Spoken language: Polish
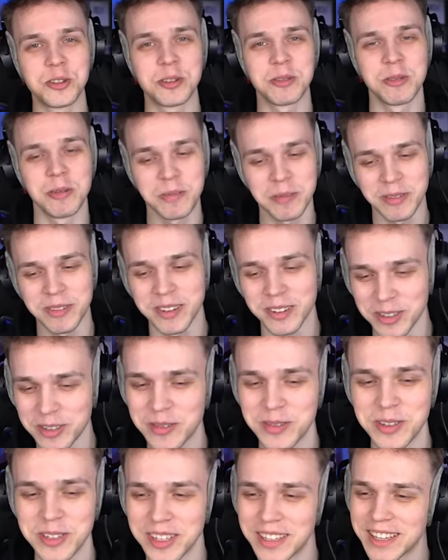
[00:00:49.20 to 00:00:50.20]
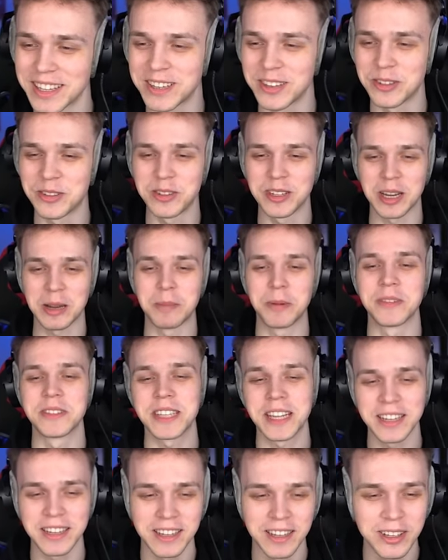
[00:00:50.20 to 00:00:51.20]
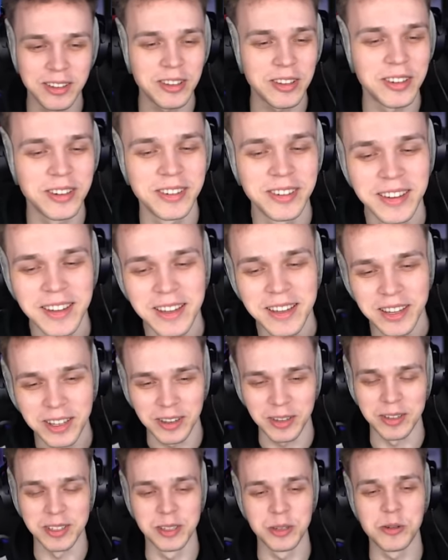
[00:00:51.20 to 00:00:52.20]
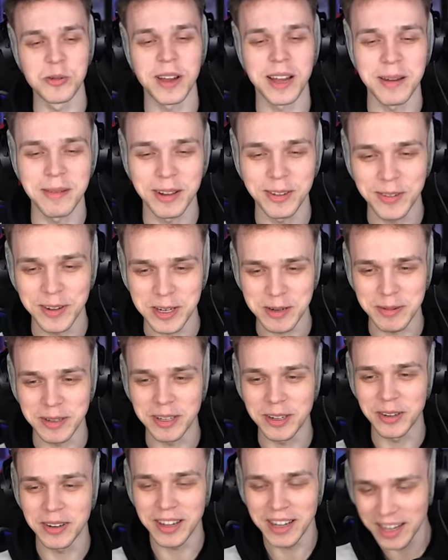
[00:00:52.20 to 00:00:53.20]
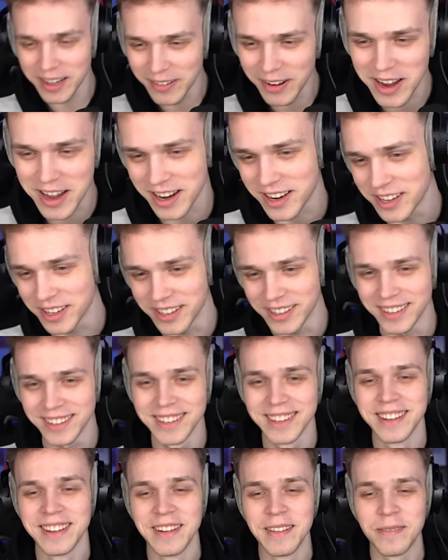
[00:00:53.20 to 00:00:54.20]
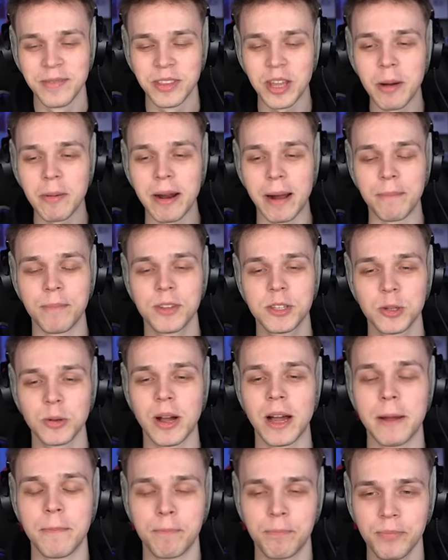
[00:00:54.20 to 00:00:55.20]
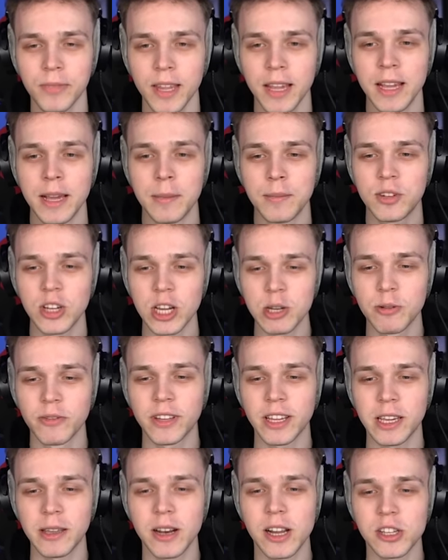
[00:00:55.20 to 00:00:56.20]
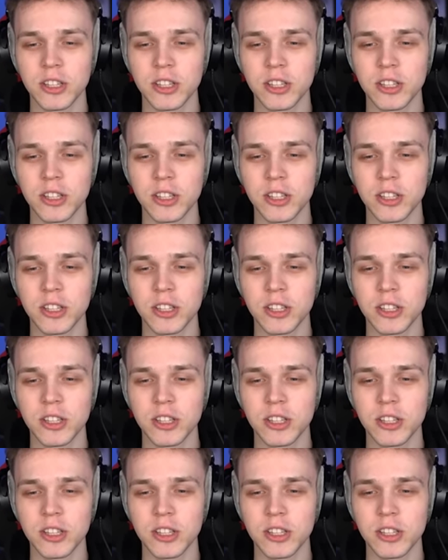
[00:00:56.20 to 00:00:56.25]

tysięcy oczywiście taki odcinek powstanie i to, i to z uśmiechem na twarzy będę go nagrywał jak nigdy. Dobra, słuchaj, przejdźmy w takim